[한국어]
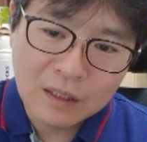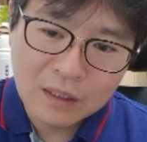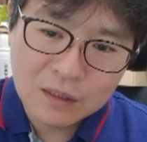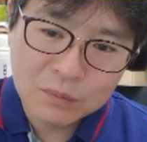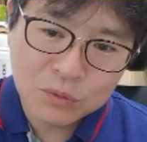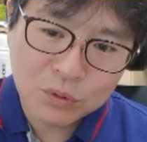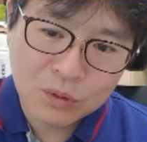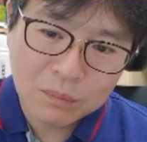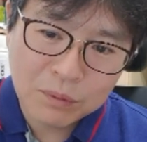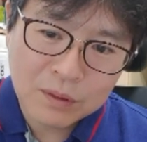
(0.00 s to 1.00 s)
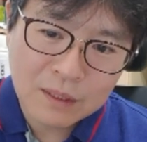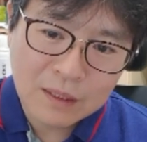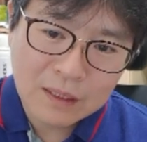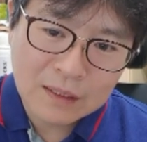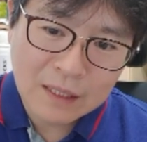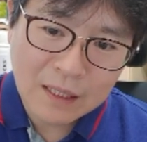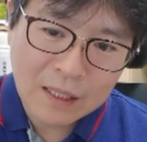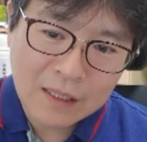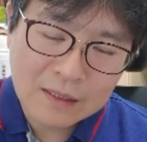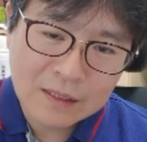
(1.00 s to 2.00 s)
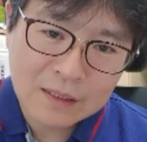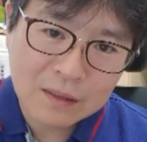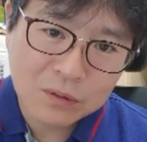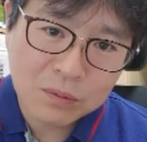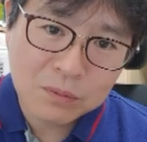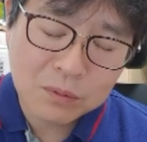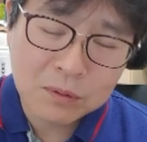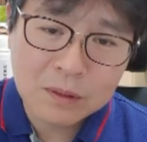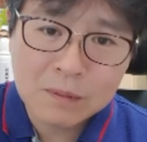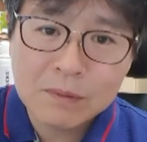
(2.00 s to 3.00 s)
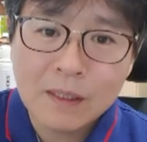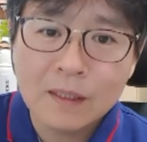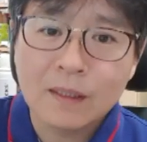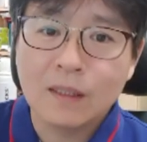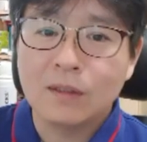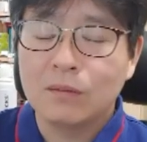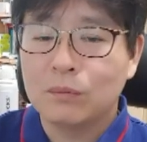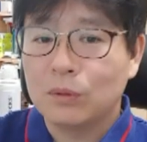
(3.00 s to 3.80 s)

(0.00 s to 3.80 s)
이 금속과 뼈 사이에 살살살 조금씩 조금씩 침착이 돼요.